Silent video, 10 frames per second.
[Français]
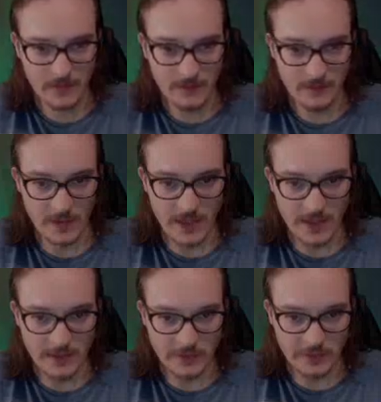Donc
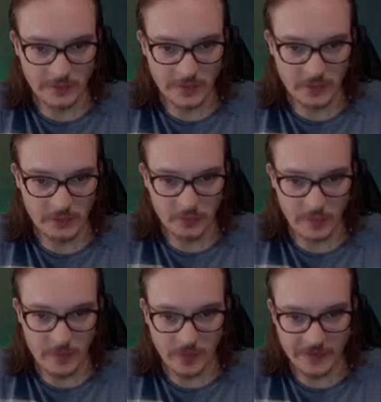voilà, je suis de retour.
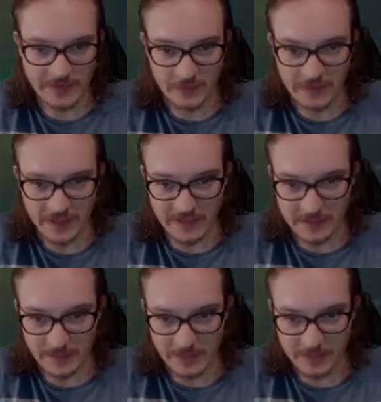On va pouvoir discuter. Hein.
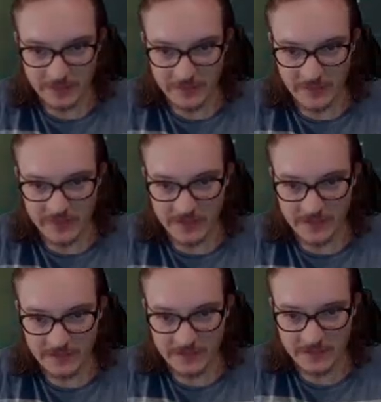J'ai plein de choses à
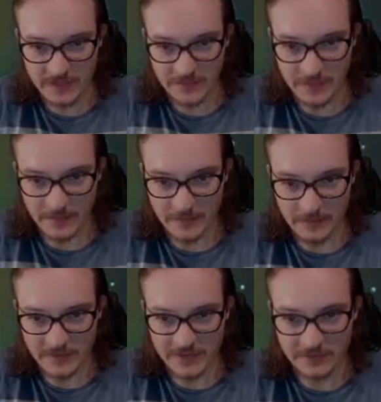dire. Enfin, plein de
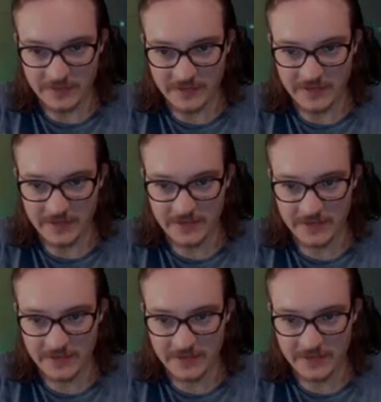choses. J'ai des choses à dire.